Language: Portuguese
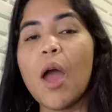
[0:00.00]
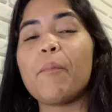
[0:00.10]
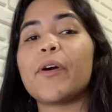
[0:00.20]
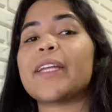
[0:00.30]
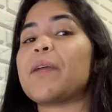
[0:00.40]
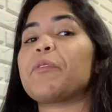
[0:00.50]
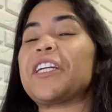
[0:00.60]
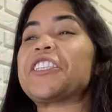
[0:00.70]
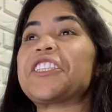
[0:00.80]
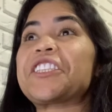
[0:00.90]
Porque tem
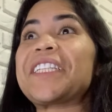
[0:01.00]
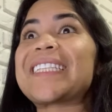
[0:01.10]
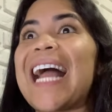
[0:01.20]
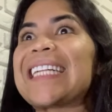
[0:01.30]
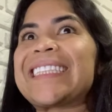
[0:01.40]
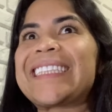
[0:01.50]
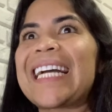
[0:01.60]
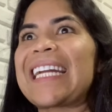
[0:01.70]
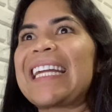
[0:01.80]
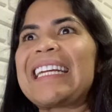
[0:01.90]
muita gente que está
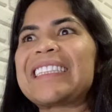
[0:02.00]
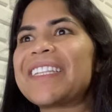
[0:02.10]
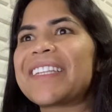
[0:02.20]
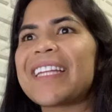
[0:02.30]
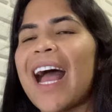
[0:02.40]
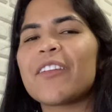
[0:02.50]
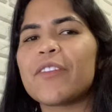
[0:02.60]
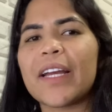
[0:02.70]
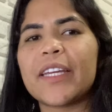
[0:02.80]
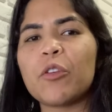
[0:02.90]
desacreditado
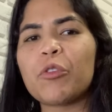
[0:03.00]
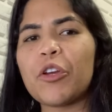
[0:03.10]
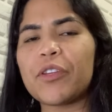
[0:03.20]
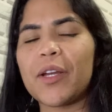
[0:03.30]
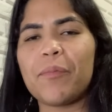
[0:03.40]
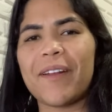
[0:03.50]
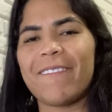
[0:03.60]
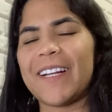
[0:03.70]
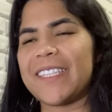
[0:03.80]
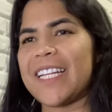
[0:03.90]
daquilo que eu tenho para
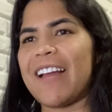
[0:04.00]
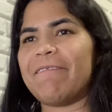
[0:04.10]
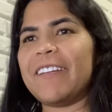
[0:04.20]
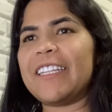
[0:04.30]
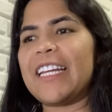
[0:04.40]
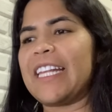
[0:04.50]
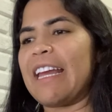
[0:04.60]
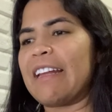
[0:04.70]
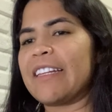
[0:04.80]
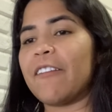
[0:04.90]
fazer na vida
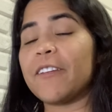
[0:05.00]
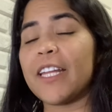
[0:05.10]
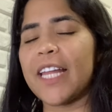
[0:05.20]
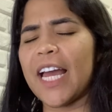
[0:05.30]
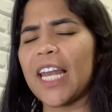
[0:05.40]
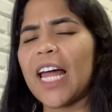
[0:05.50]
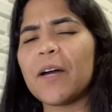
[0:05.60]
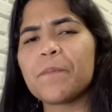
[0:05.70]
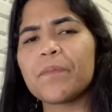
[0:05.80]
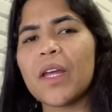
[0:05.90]
dele, da vida dela.